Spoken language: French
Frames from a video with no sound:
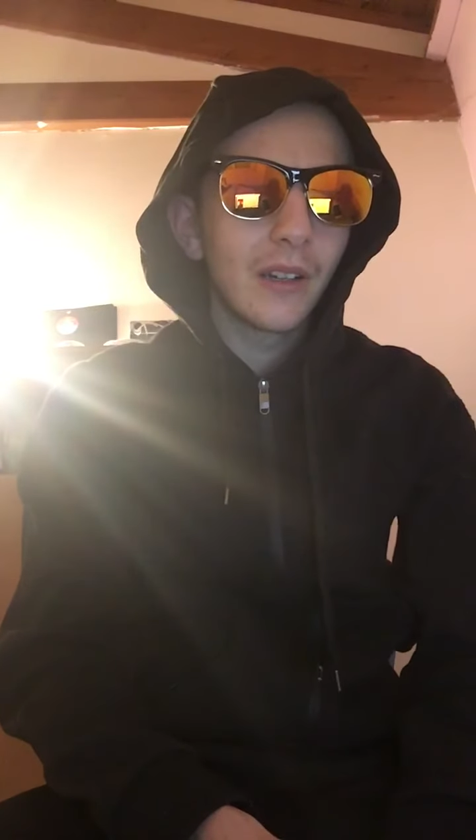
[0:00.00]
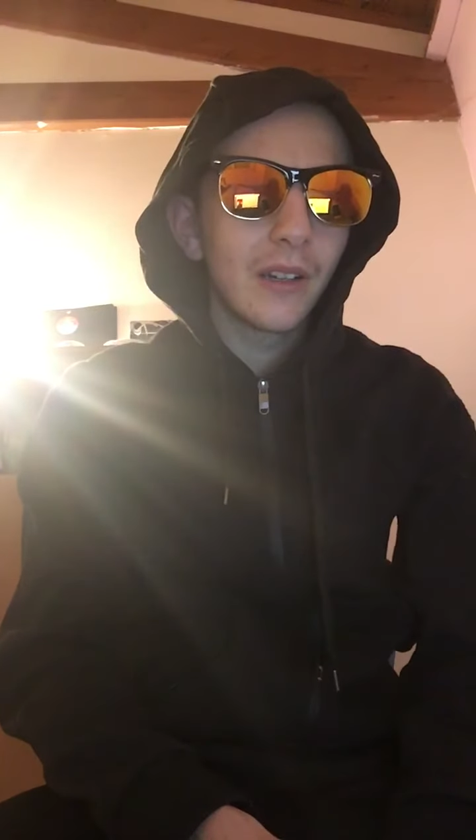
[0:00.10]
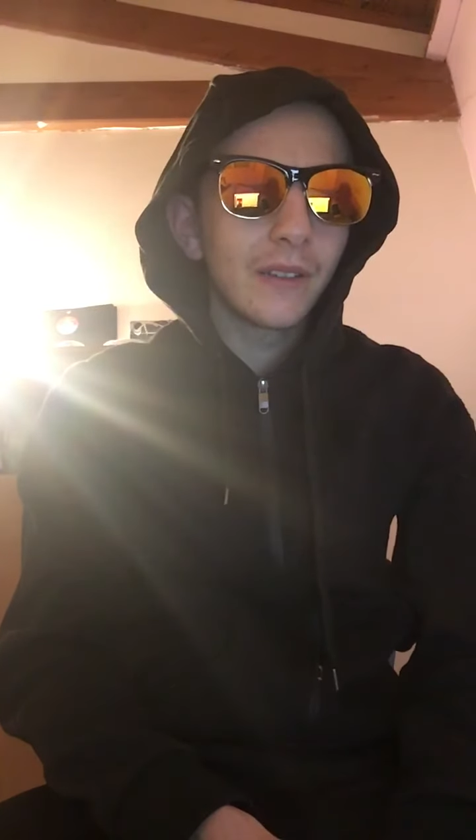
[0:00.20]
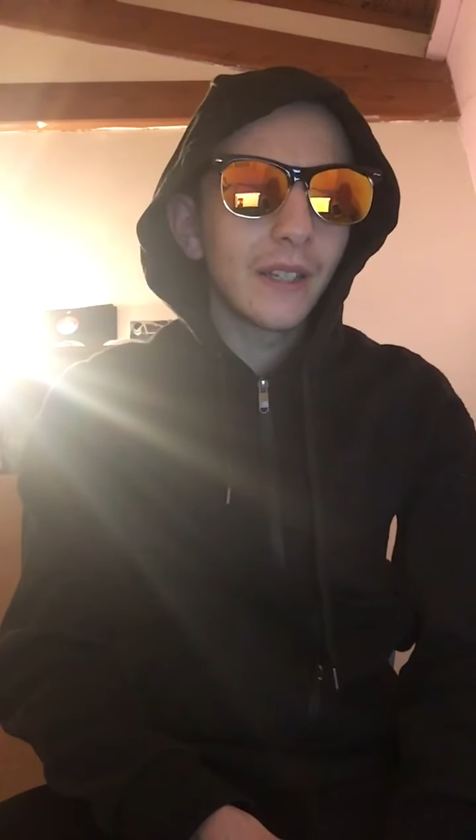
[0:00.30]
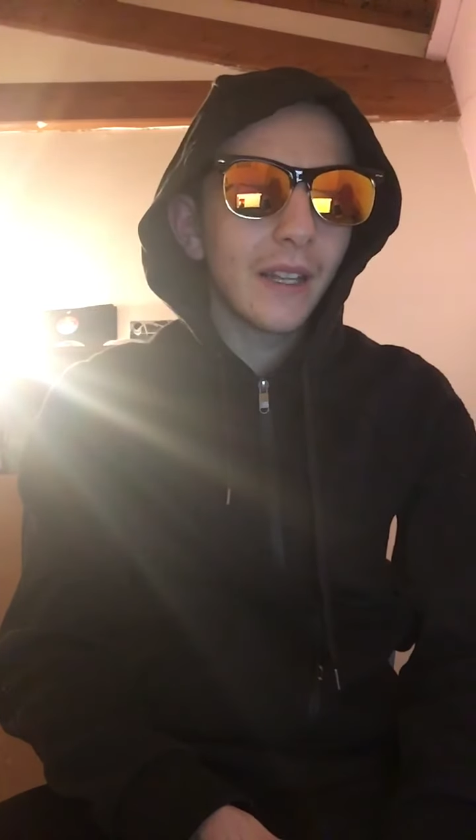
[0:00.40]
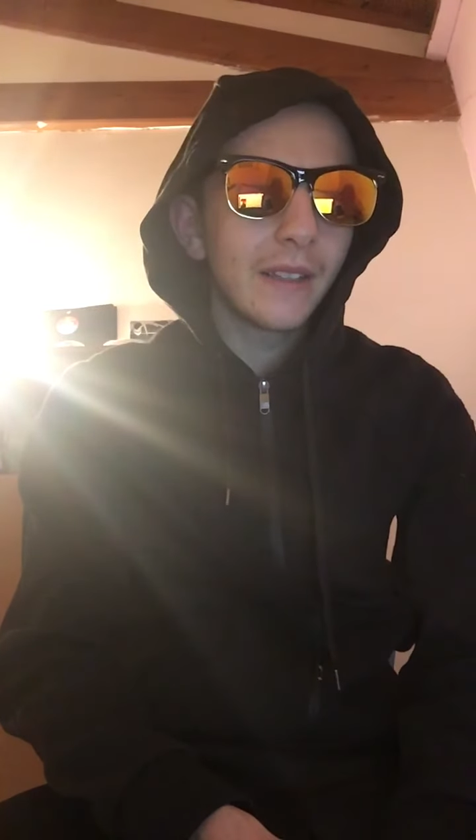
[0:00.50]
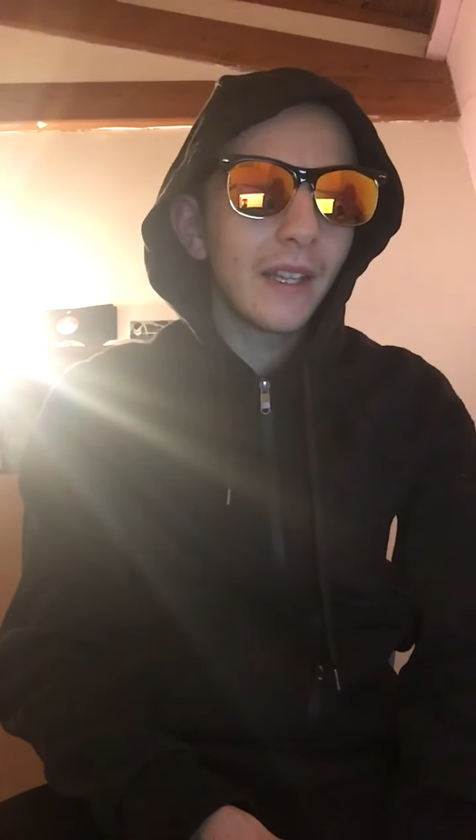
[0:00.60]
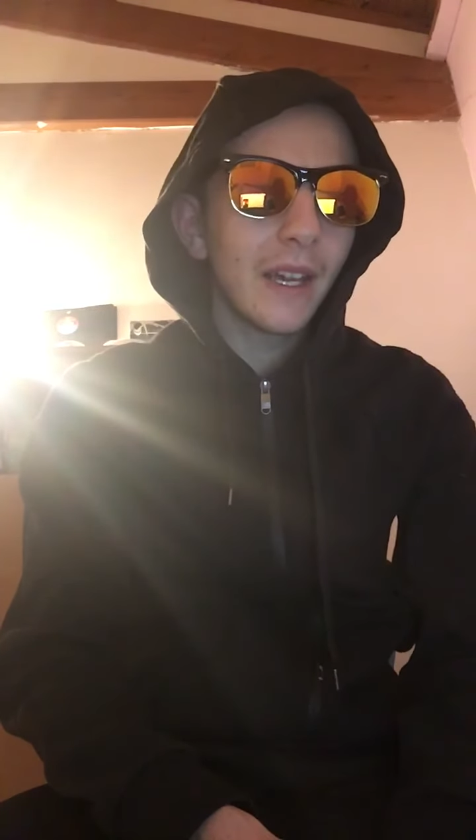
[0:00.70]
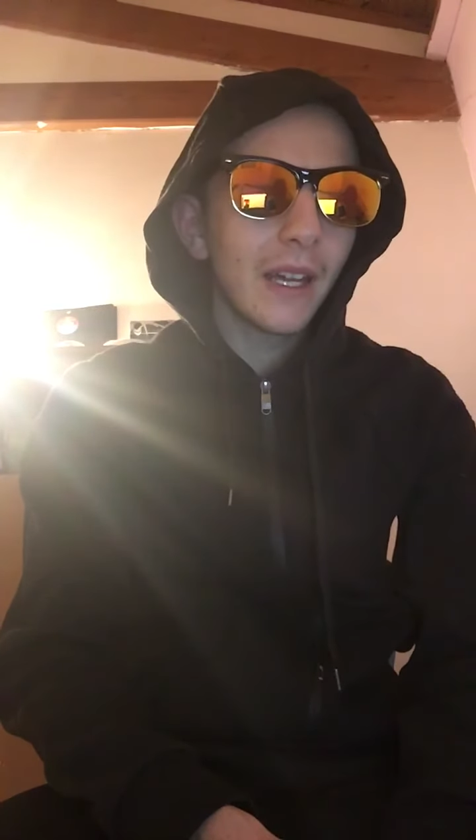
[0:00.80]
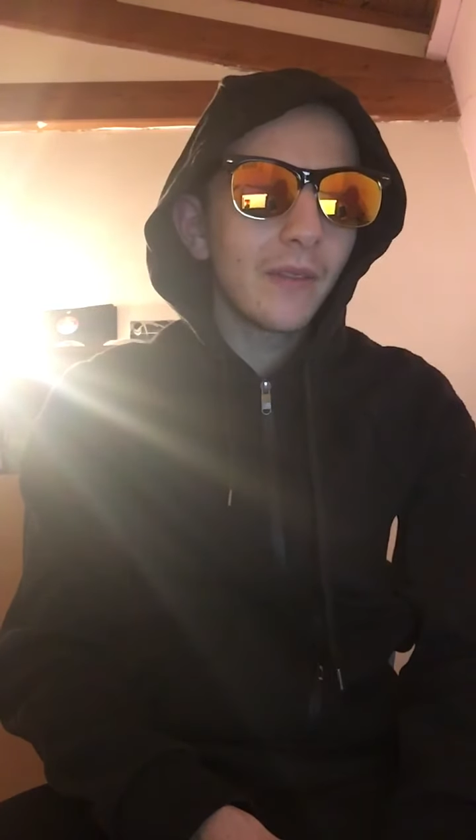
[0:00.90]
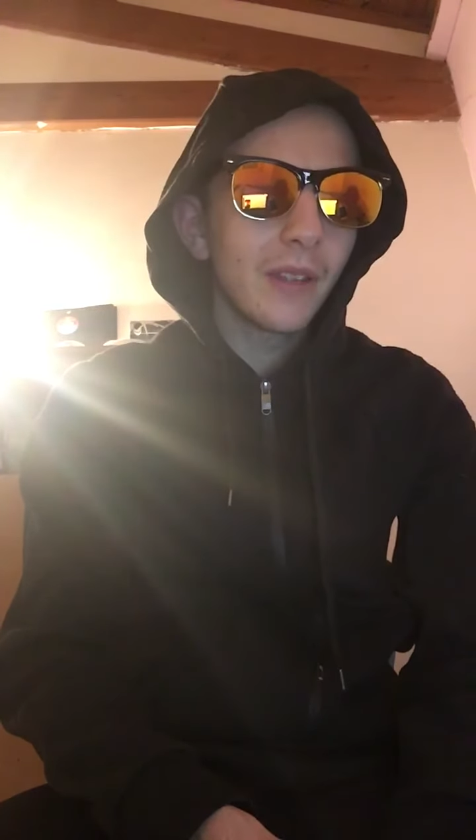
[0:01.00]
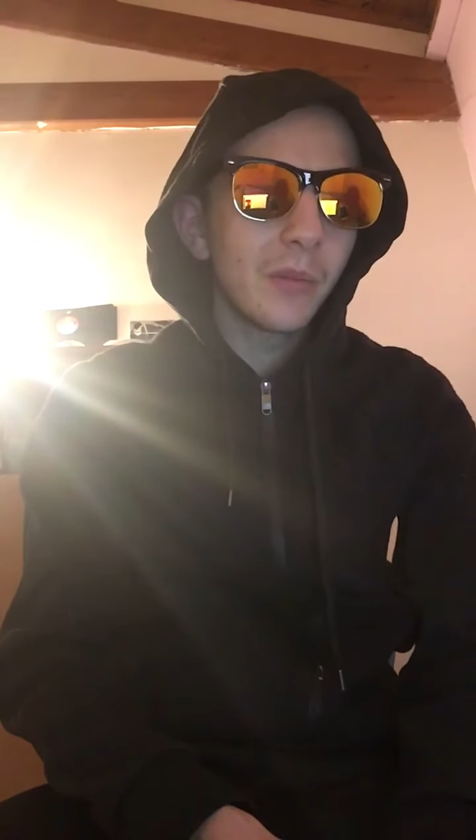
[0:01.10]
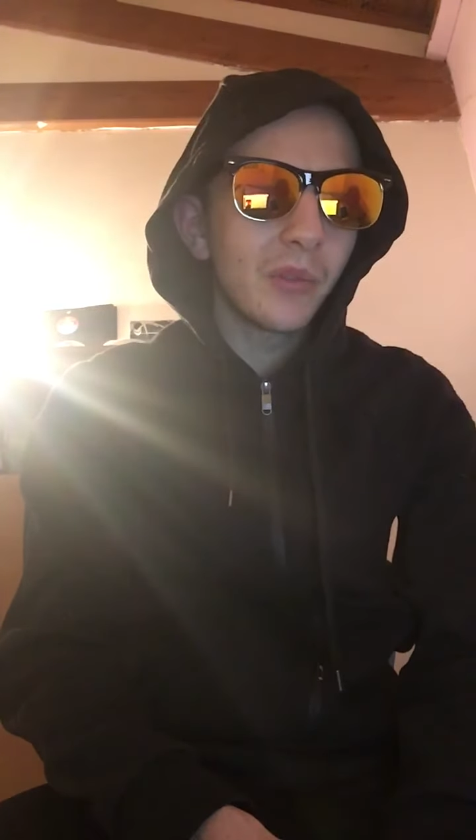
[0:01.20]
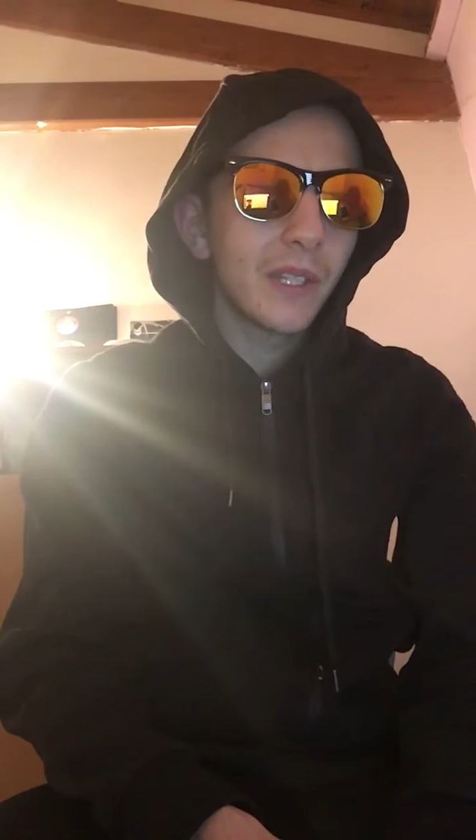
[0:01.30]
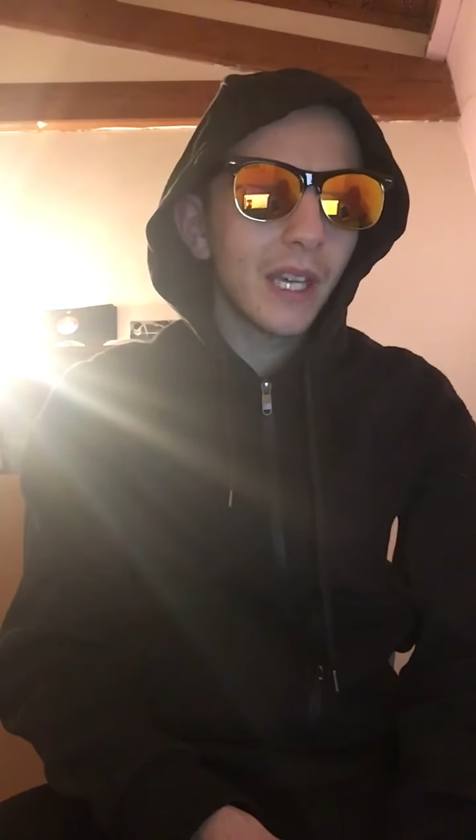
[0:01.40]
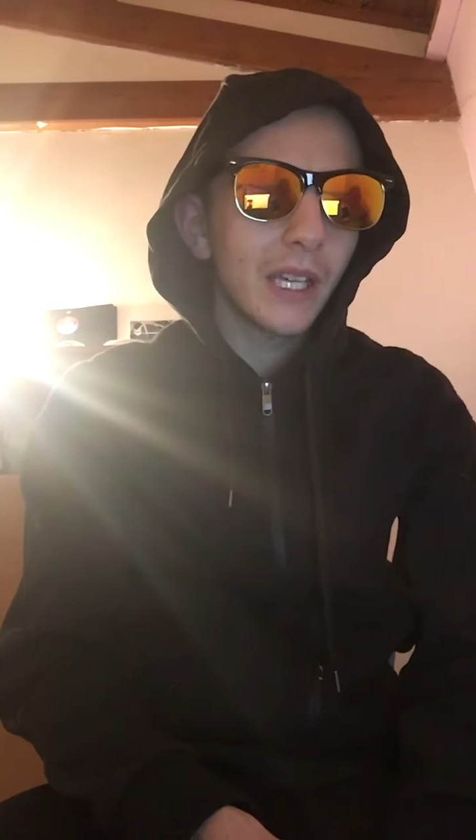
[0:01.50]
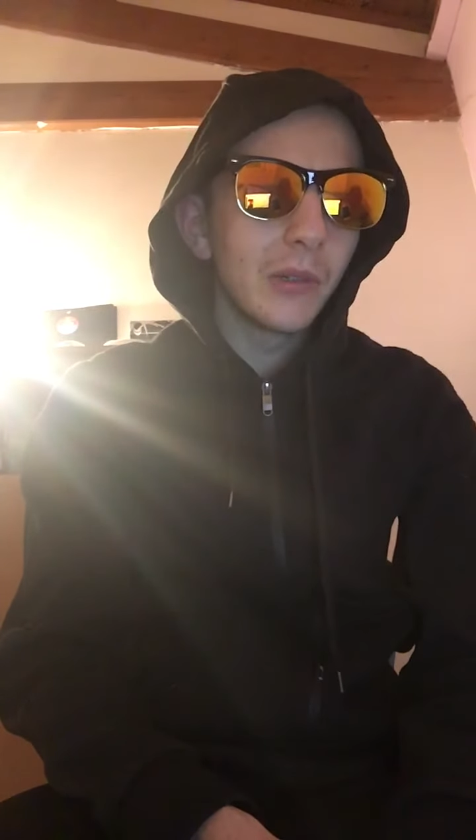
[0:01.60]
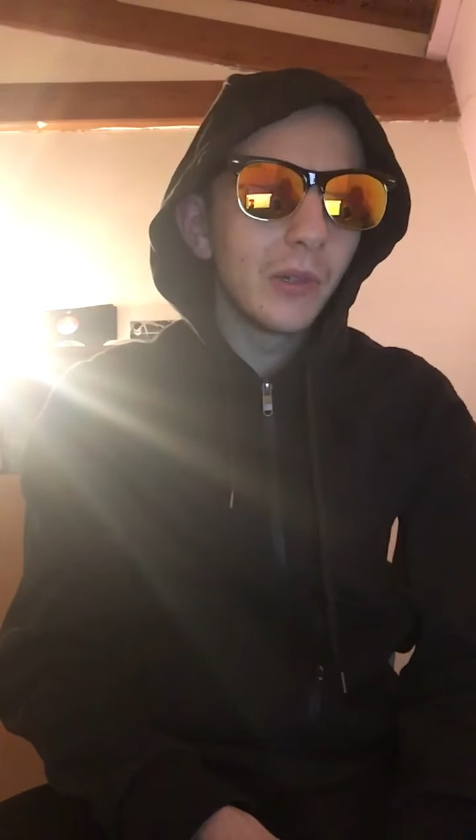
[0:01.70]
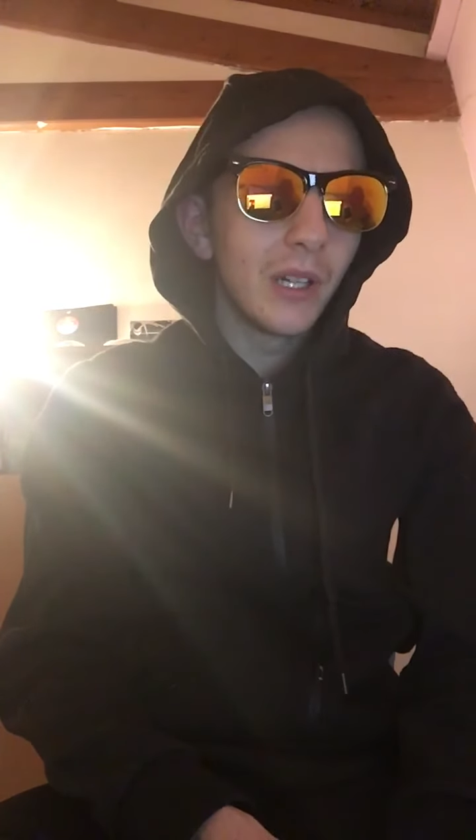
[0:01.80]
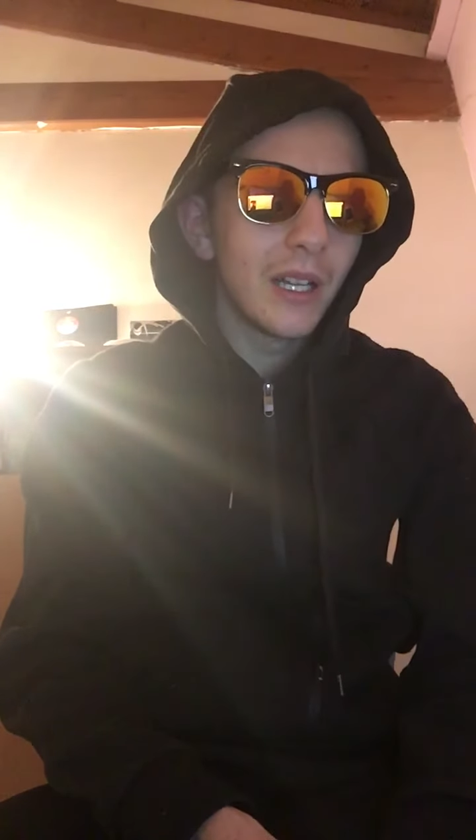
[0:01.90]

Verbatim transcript: Andrade arrive et pousse Carrillo.